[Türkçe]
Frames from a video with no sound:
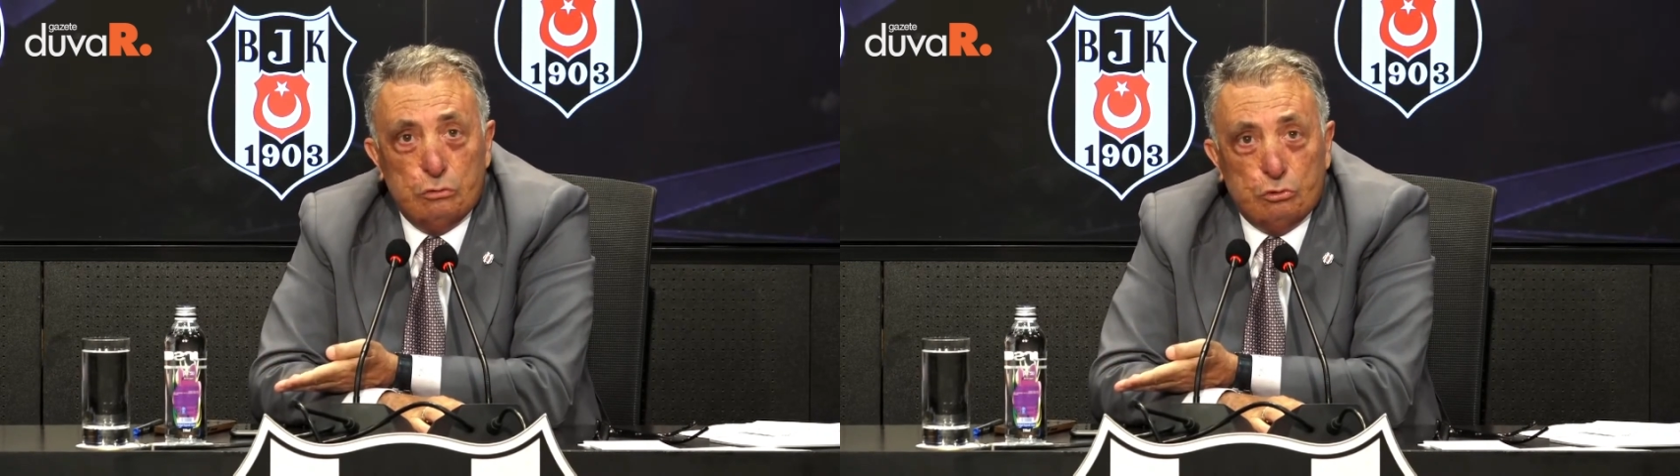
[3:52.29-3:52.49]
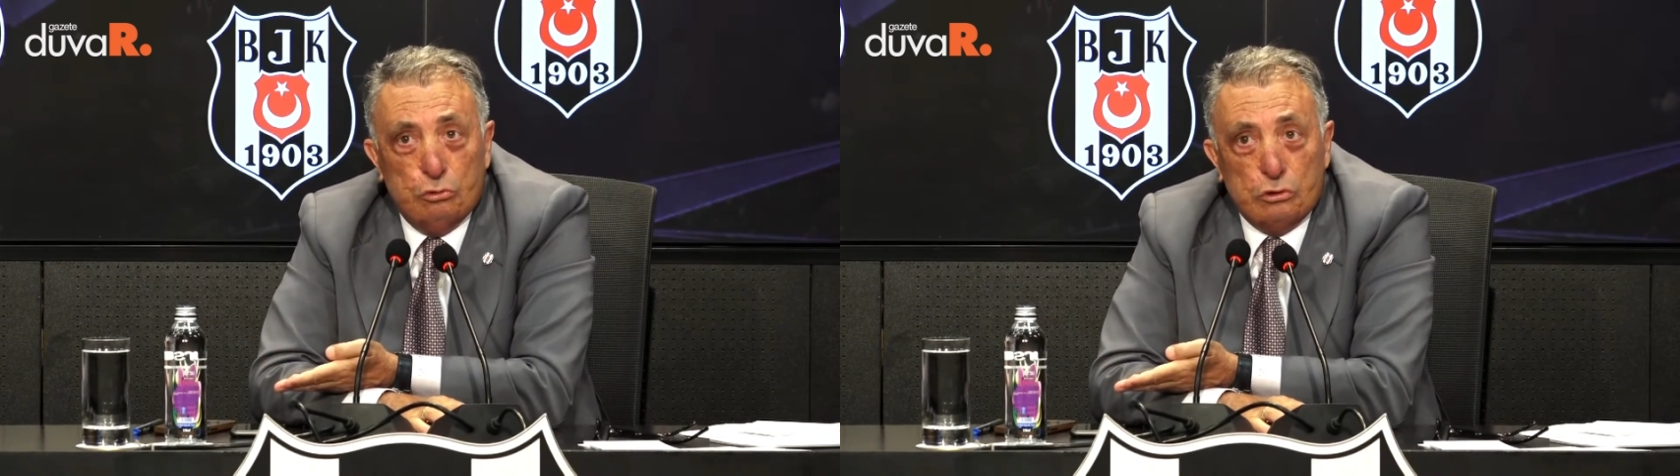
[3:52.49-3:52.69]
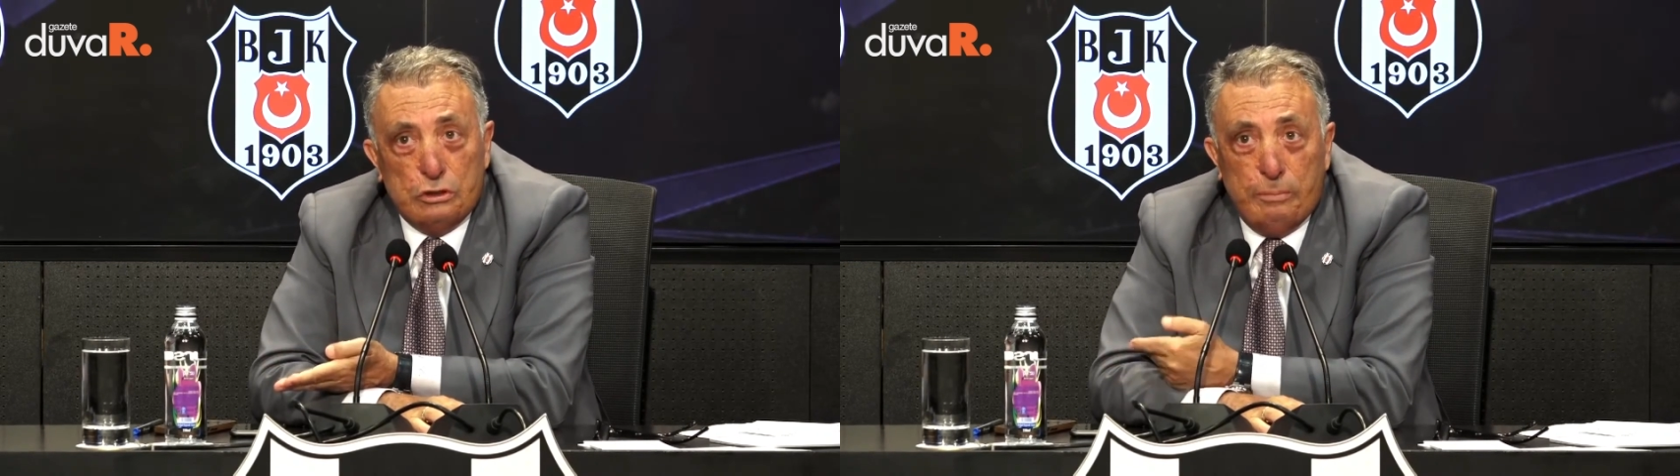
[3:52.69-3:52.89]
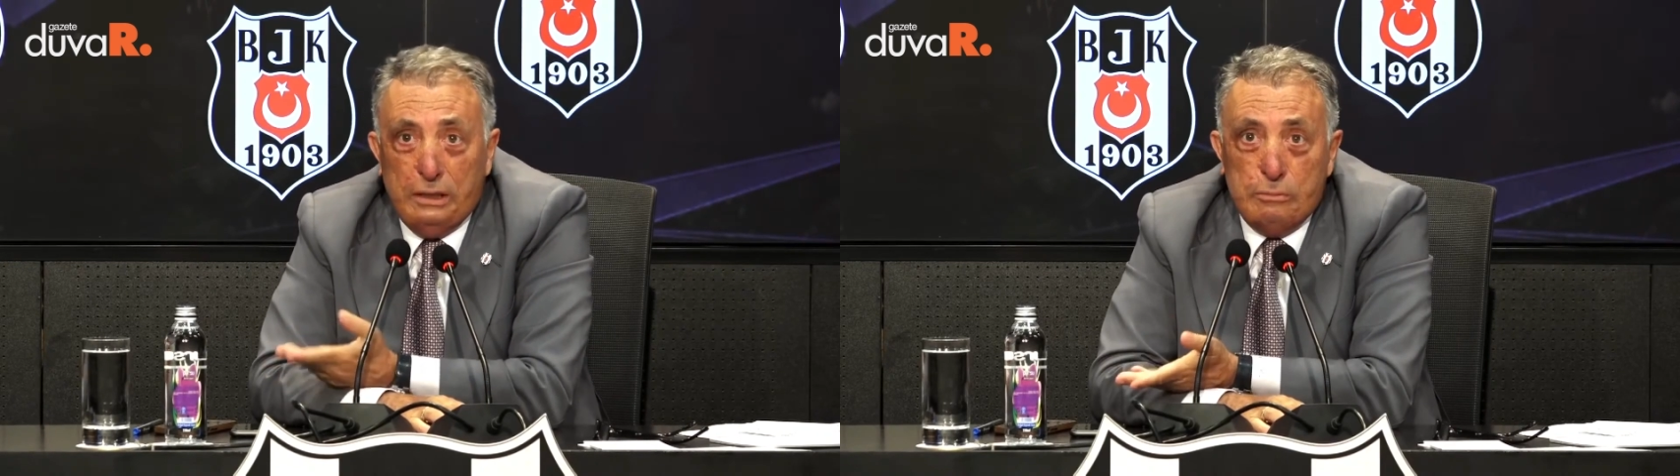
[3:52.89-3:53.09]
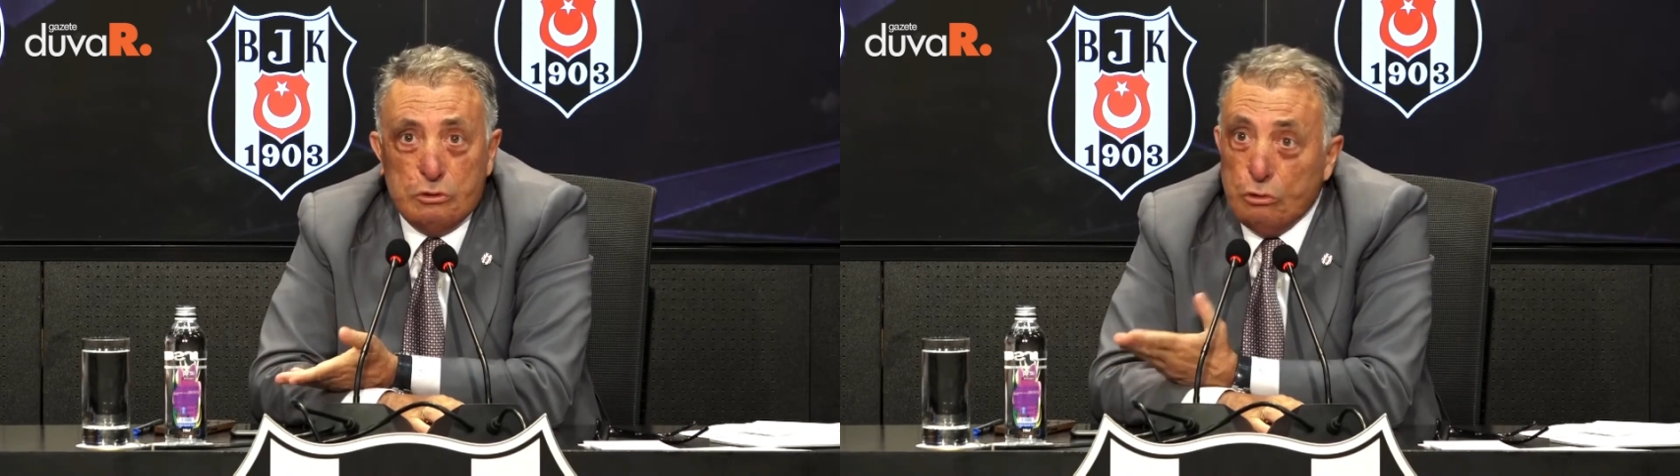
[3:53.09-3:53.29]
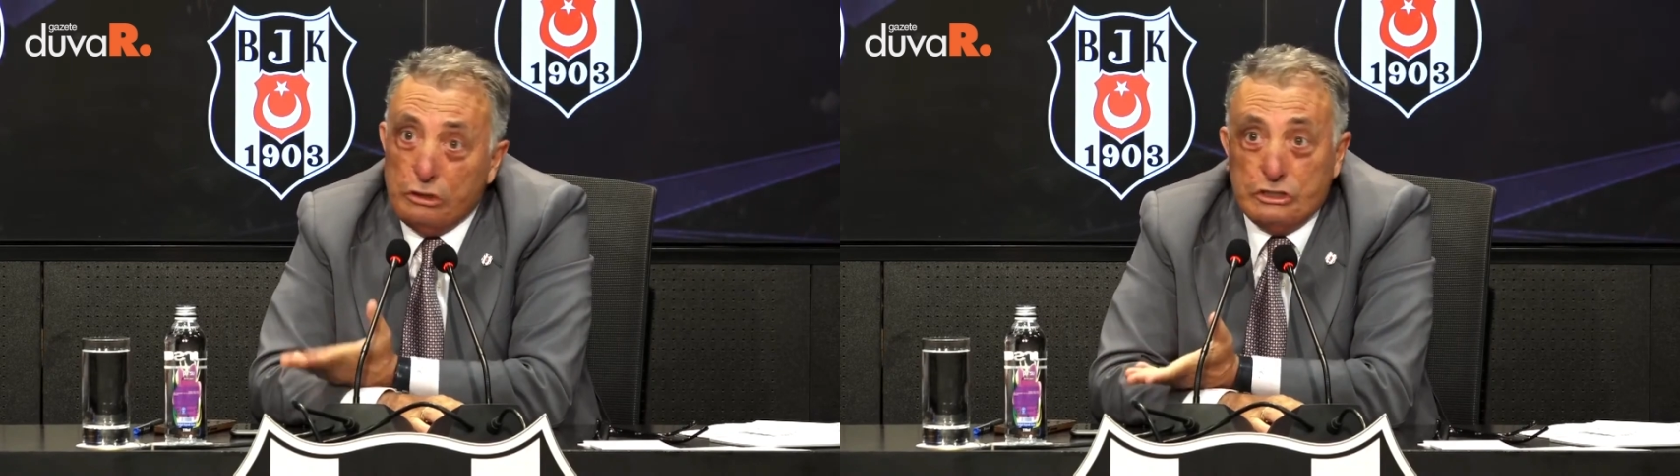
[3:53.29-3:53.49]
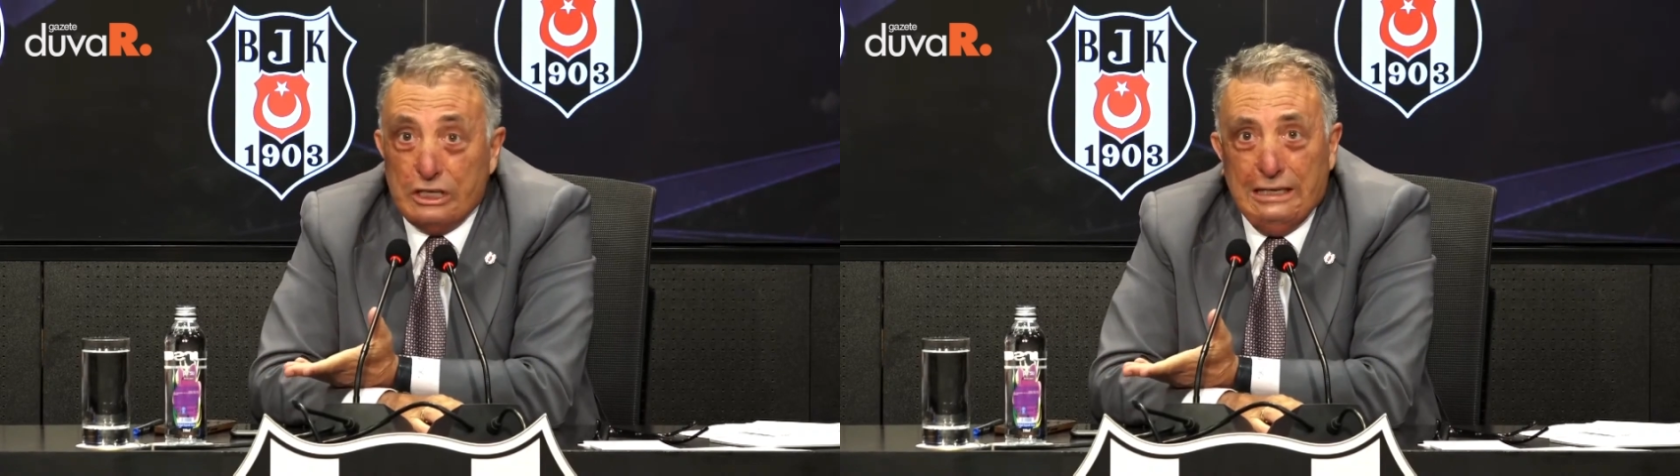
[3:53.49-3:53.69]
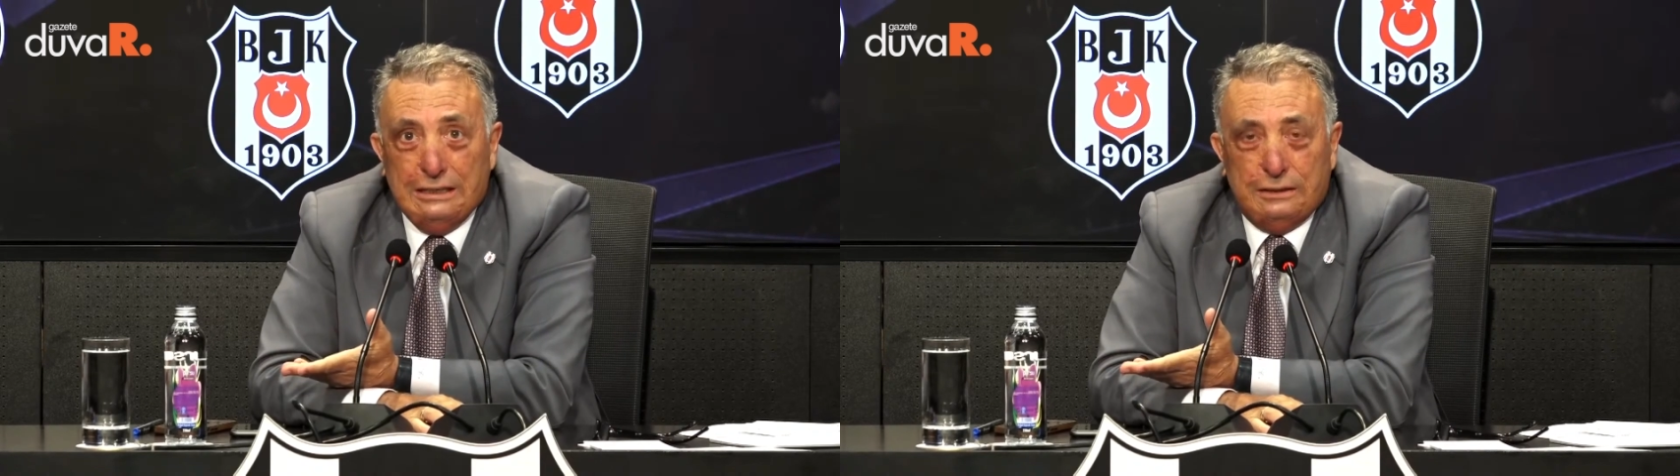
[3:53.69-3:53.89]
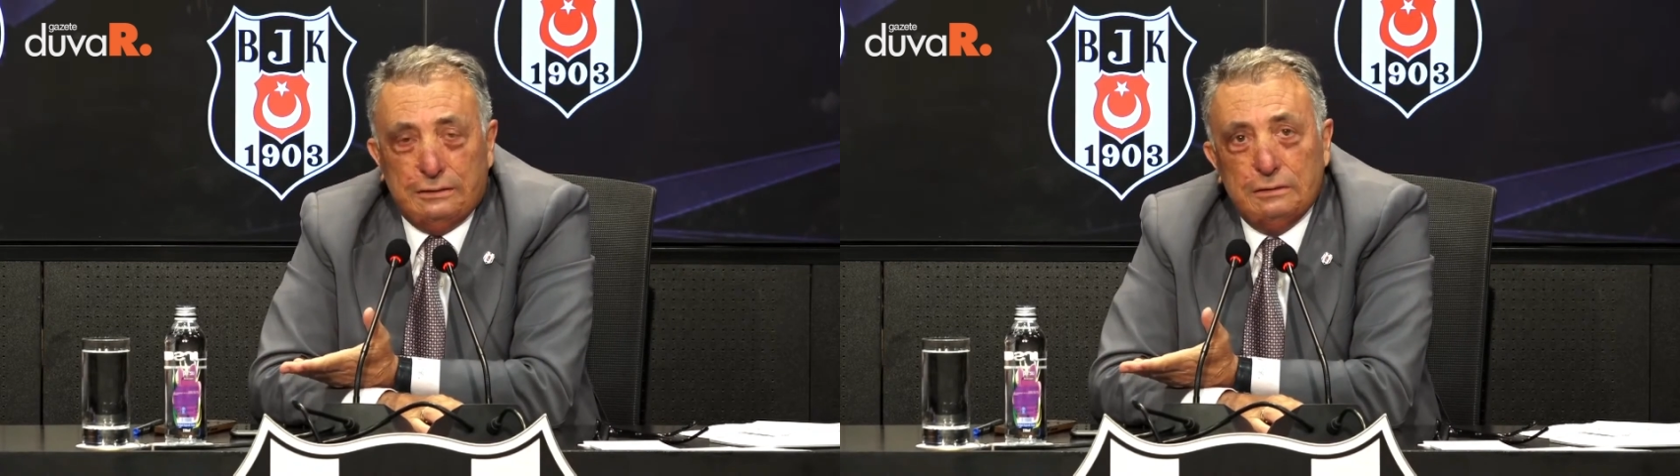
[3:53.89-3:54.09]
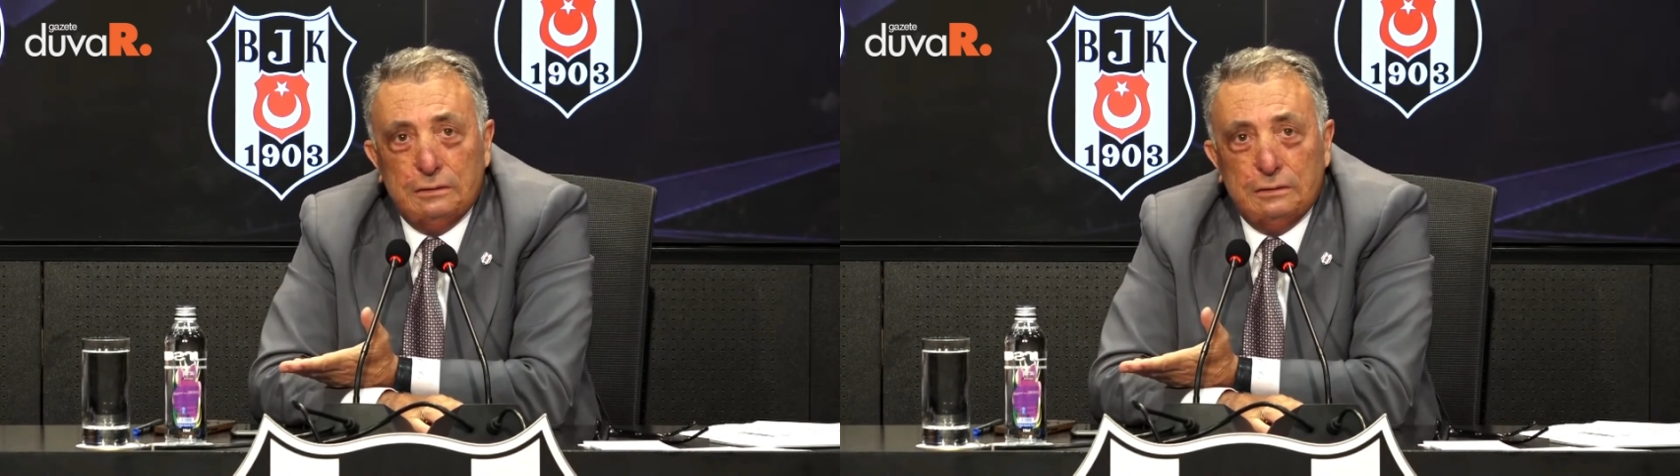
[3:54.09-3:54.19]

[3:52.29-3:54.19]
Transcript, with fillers: düşünüyorsa benim için o geçerlidir.